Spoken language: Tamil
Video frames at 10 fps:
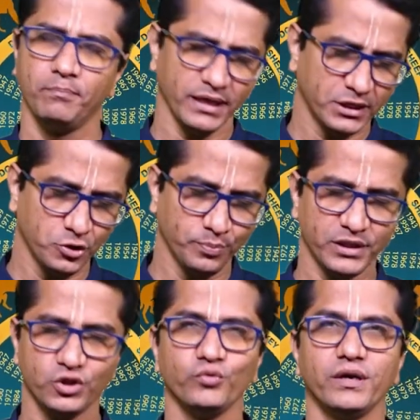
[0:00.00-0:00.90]
பத்து
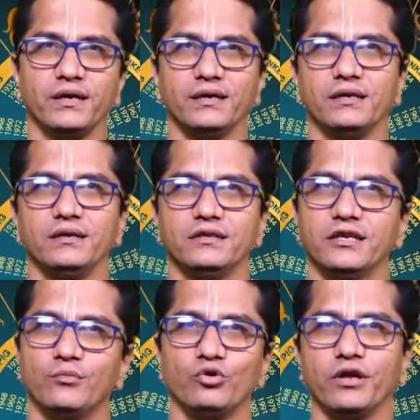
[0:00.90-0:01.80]
பத்து வருடங்களுக்கு
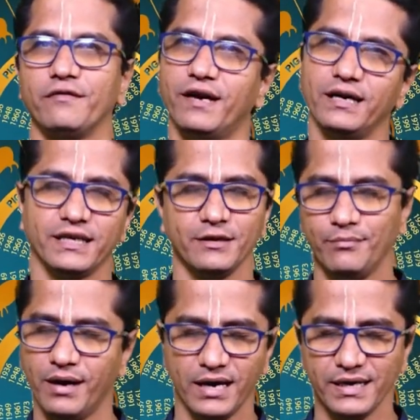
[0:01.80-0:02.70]
நம்மளுடைய வாழ்க்கை
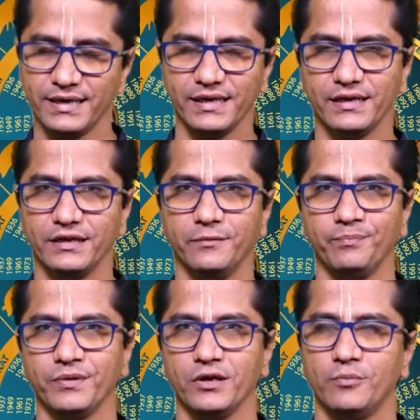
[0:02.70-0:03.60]
மாறிட்டே இருக்குது
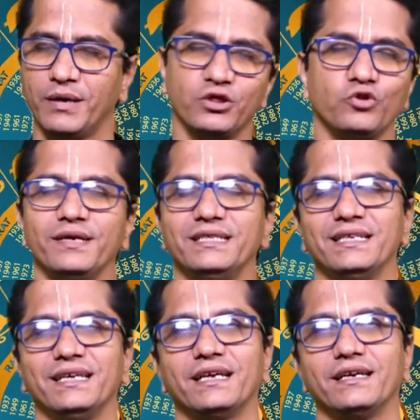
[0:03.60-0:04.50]
பத்து
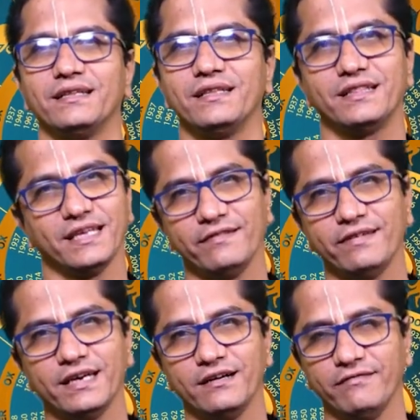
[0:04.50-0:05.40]
வயசில் எனக்கு இருந்த
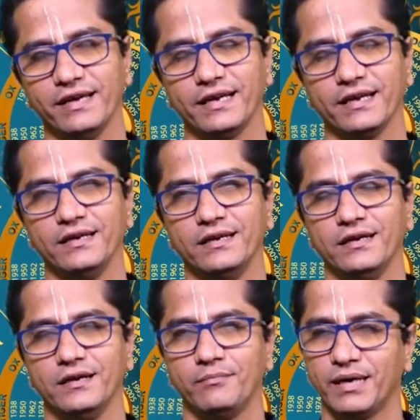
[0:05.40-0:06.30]
தேவைகள் வேறு
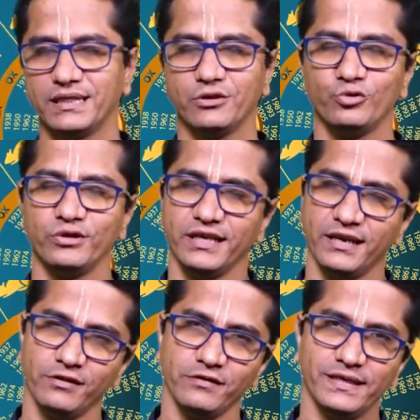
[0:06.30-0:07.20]
பத்து டு
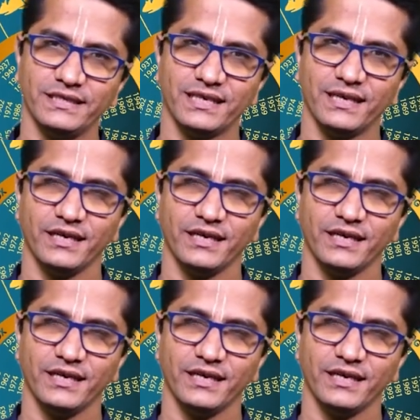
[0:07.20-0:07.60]
இருபது வயசில்